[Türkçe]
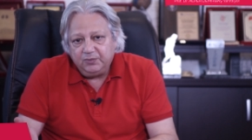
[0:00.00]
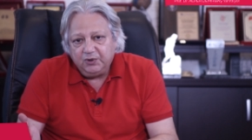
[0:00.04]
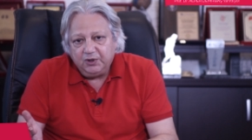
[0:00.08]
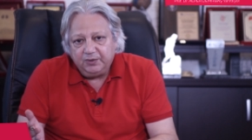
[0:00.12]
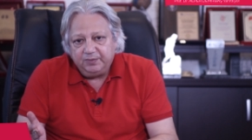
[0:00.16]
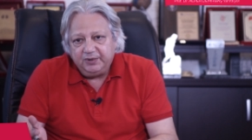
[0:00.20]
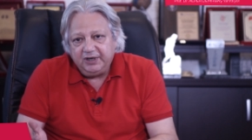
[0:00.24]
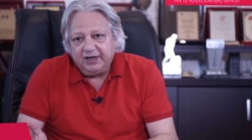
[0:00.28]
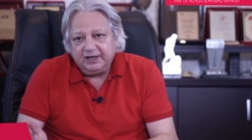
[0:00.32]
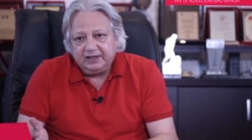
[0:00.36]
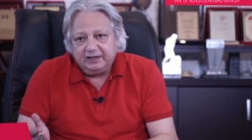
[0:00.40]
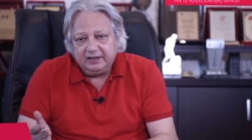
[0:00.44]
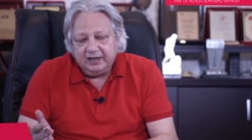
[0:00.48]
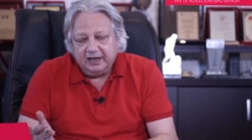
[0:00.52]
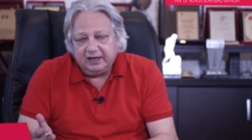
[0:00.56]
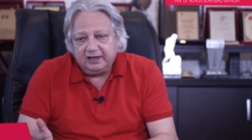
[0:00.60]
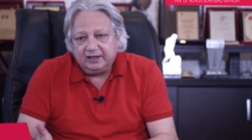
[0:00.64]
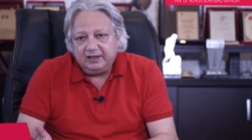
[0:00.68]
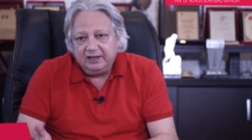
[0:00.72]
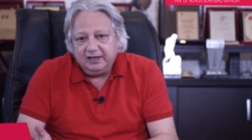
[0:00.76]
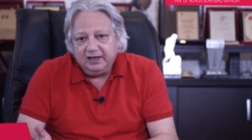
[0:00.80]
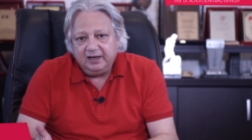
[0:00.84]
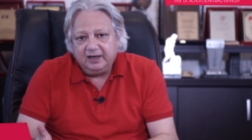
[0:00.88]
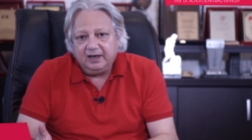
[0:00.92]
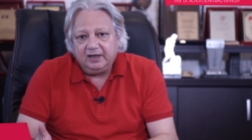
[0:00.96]
Böbrek
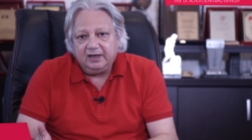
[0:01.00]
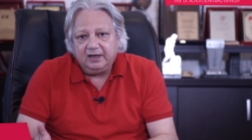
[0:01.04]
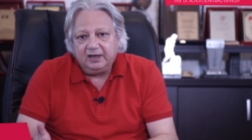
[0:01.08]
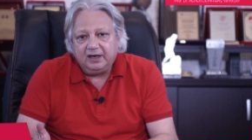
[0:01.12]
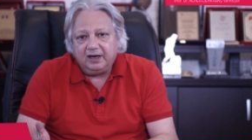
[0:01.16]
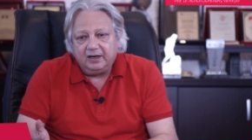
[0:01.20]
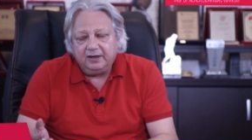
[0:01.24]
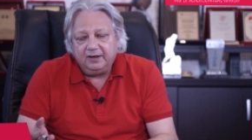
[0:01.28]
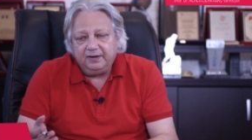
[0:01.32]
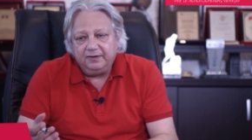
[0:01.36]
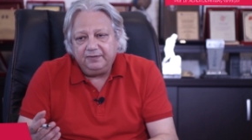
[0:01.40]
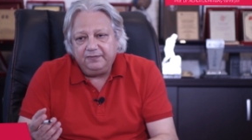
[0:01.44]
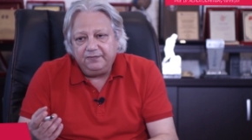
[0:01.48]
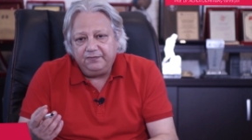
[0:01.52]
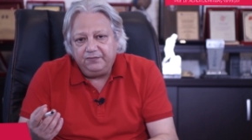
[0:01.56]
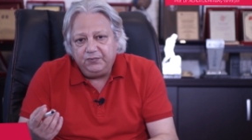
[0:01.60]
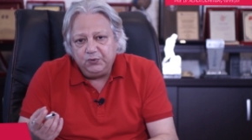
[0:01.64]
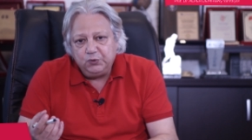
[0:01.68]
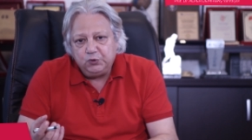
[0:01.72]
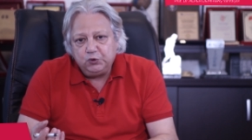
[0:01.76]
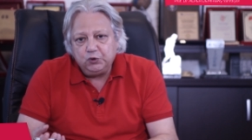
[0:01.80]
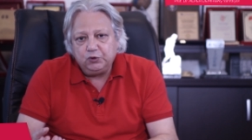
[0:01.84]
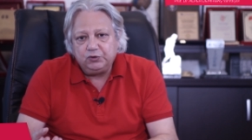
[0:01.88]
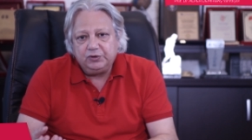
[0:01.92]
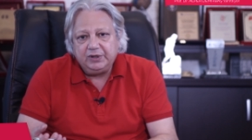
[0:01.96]
nakli
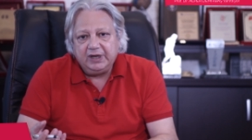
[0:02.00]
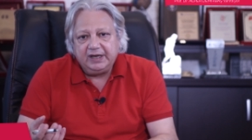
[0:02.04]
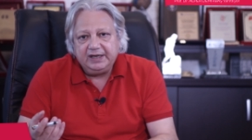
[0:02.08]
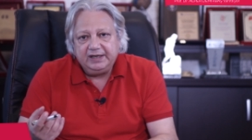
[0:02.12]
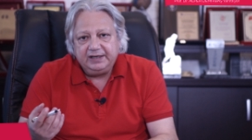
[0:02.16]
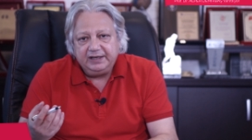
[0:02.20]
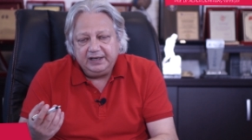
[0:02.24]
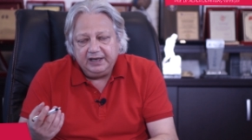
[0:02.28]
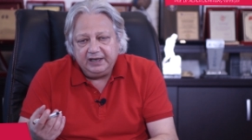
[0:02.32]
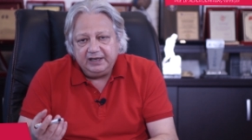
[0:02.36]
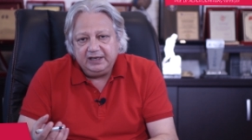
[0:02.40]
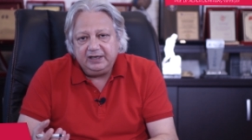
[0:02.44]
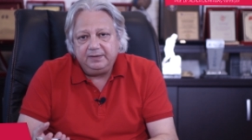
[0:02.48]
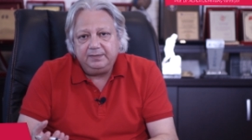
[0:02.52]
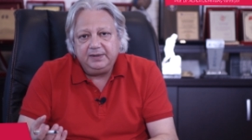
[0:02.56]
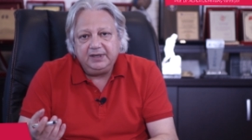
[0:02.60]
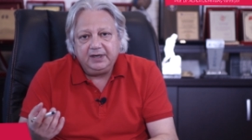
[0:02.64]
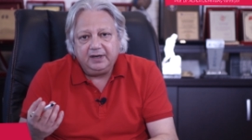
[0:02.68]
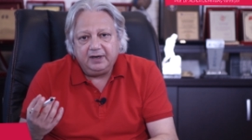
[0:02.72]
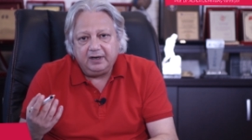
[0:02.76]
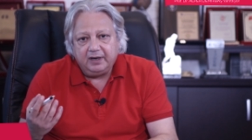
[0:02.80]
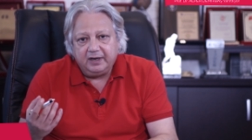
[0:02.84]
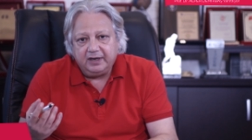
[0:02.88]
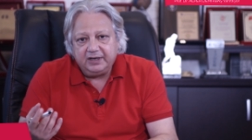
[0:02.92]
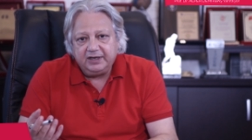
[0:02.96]
vücuda yeni
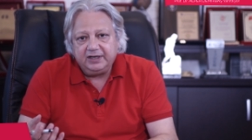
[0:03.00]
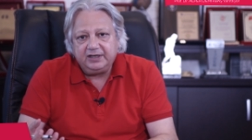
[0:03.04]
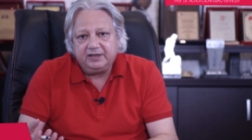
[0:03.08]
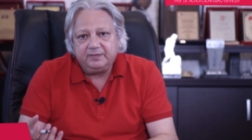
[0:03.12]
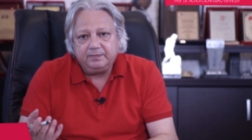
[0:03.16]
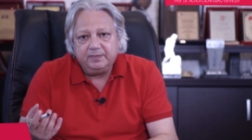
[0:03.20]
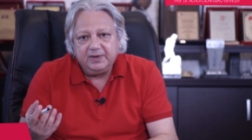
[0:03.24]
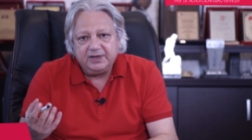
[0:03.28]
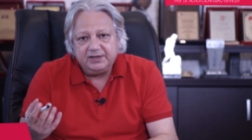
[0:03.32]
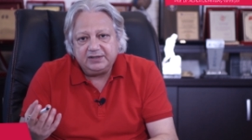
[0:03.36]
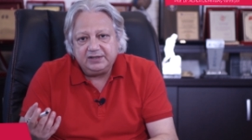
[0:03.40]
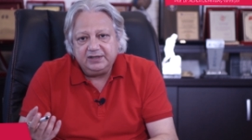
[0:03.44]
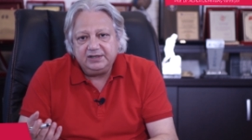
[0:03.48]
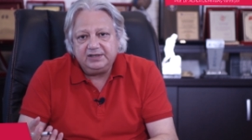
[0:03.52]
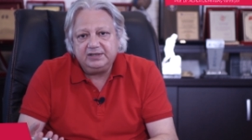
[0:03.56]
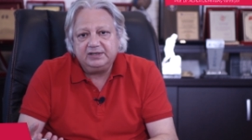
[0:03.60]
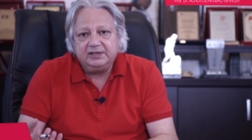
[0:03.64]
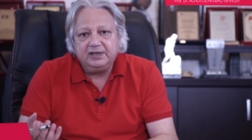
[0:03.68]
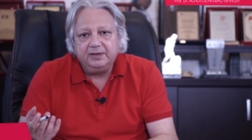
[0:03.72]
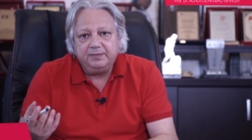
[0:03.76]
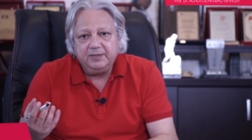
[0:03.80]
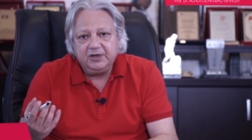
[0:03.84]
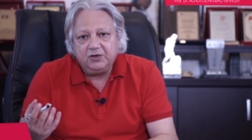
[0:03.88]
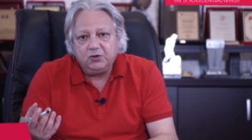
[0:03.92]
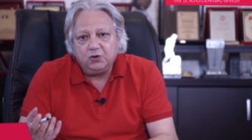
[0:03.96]
bir arıtma
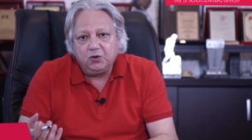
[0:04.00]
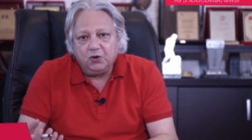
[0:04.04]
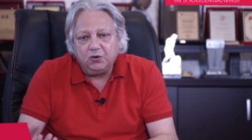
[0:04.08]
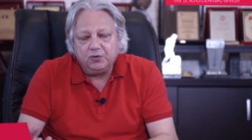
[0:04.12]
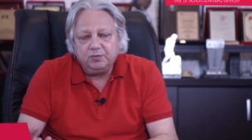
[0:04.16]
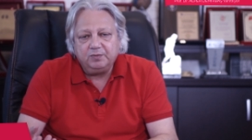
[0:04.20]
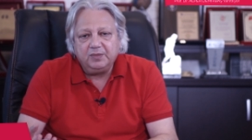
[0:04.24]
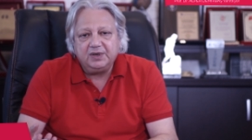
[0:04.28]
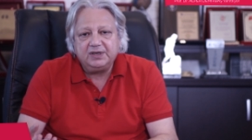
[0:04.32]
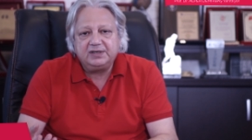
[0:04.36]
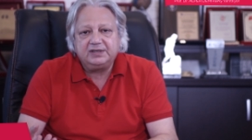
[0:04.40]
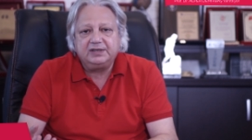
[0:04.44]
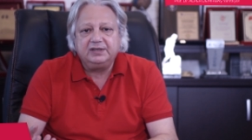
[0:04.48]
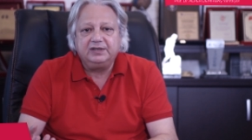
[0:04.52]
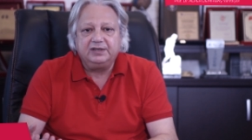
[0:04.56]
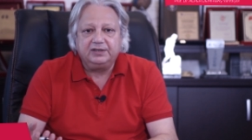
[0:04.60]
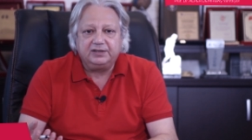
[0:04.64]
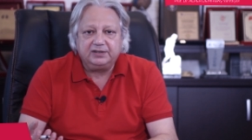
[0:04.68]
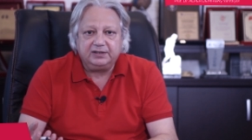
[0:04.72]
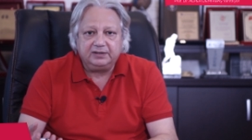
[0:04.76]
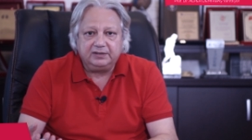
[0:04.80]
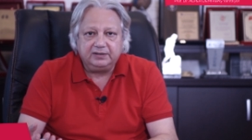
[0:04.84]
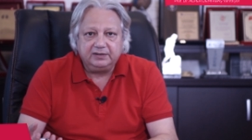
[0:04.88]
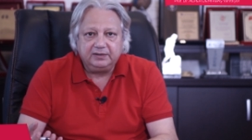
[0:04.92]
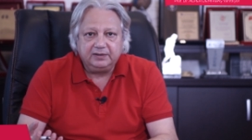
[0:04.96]
sistemi
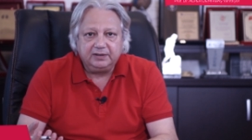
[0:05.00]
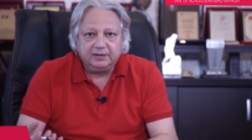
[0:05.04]
konmasıdır.